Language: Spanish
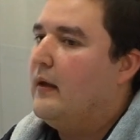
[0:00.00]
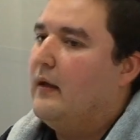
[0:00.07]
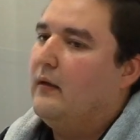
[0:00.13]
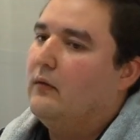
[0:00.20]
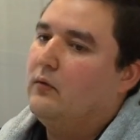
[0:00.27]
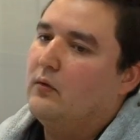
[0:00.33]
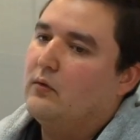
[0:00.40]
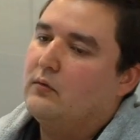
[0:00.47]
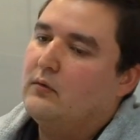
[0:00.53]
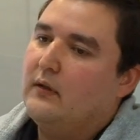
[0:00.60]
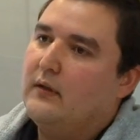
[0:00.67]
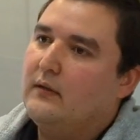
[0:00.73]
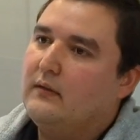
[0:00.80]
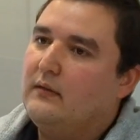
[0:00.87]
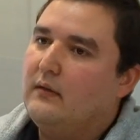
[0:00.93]

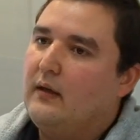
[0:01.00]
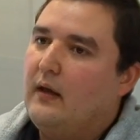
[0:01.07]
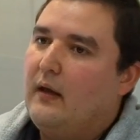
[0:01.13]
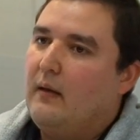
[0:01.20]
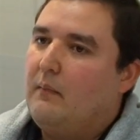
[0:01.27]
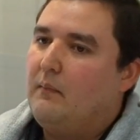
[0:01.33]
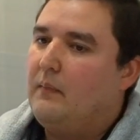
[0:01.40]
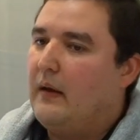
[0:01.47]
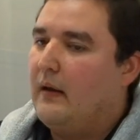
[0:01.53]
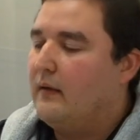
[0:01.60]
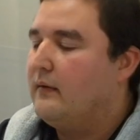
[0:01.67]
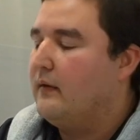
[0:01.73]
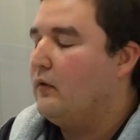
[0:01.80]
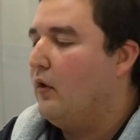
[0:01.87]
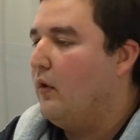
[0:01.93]
Entonces, viene
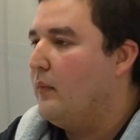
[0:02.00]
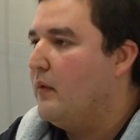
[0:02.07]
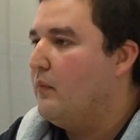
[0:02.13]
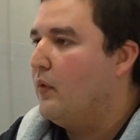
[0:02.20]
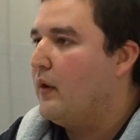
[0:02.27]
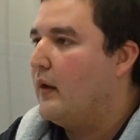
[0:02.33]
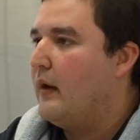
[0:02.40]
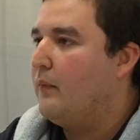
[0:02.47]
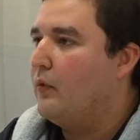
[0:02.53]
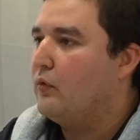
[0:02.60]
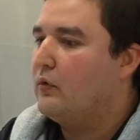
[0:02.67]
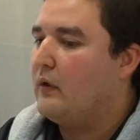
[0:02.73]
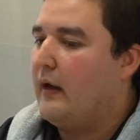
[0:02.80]
siendo lo mismo, digamos.